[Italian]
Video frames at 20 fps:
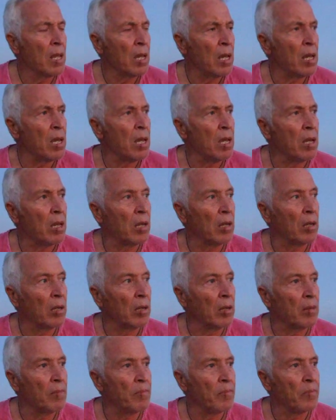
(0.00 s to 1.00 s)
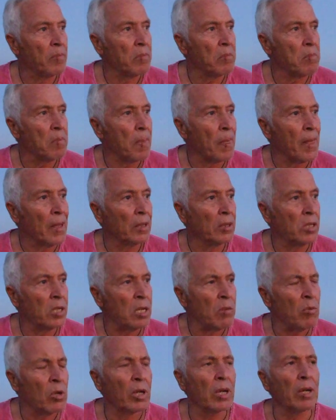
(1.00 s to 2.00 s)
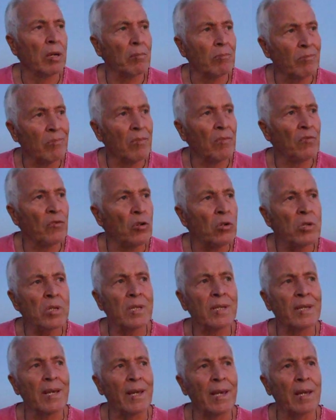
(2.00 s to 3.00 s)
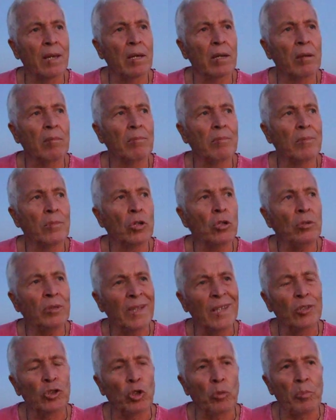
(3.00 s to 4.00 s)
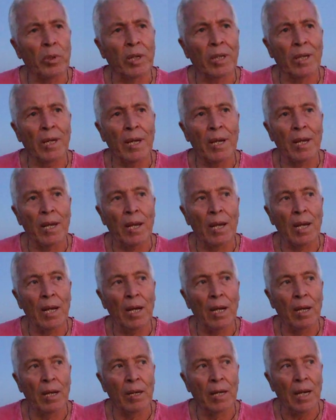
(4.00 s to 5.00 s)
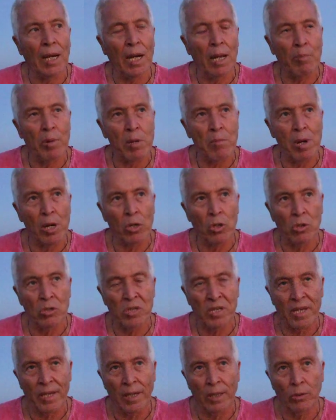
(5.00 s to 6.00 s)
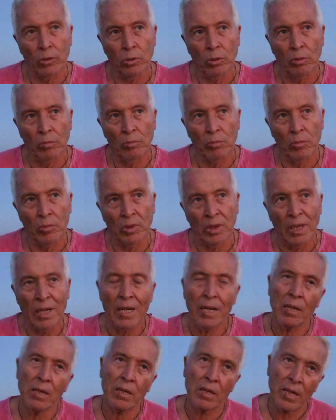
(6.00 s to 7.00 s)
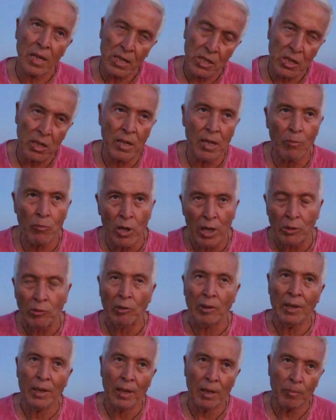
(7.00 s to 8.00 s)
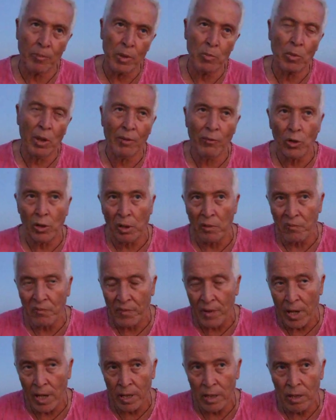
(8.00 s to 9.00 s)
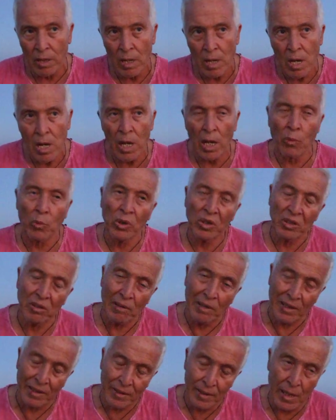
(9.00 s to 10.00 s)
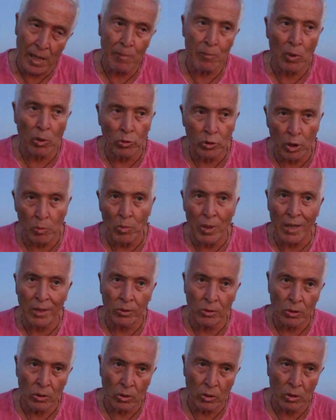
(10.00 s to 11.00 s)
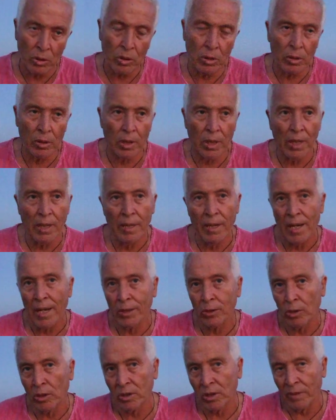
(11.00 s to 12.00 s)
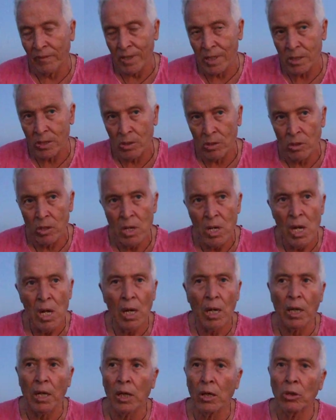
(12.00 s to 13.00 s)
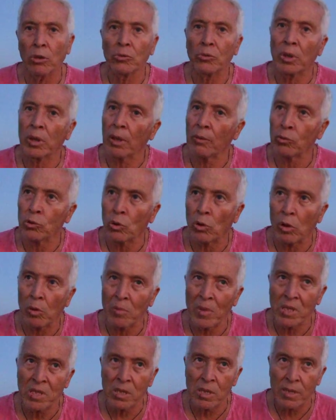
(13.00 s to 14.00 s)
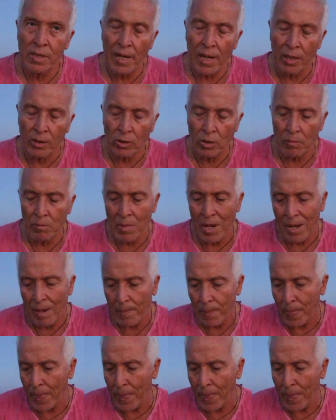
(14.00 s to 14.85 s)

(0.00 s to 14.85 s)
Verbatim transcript: è, ehm, diciamo che forse non tanto perché è nella prima cosa che ti resti innamorato del primo lavoro che fai e quindi del dramma ultimato eh, che è nato attraverso l'incontro che ho avuto col magistrato, ma